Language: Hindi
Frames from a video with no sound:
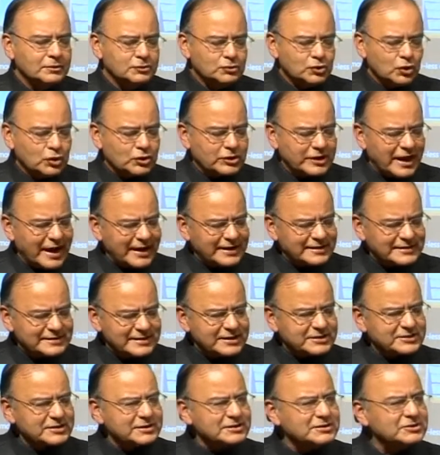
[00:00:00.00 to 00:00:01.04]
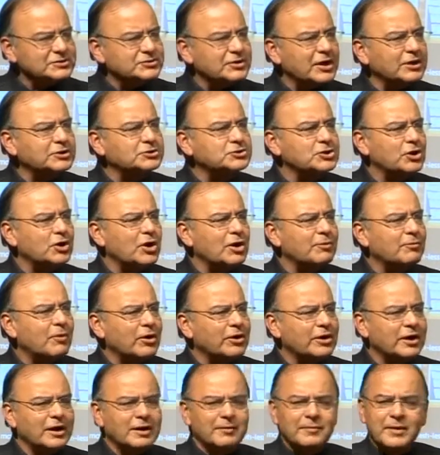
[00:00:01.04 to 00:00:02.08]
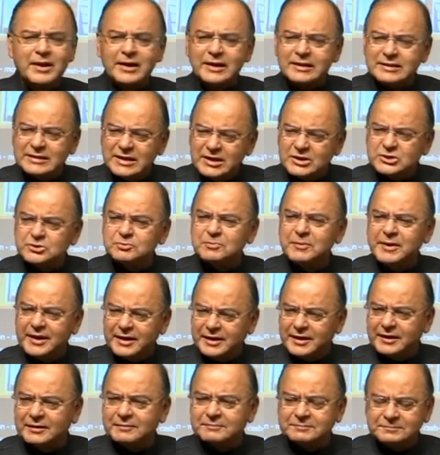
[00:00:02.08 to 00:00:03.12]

जो टैक्सेशन स्ट्रक्चर और मॉडल हमारे देश में है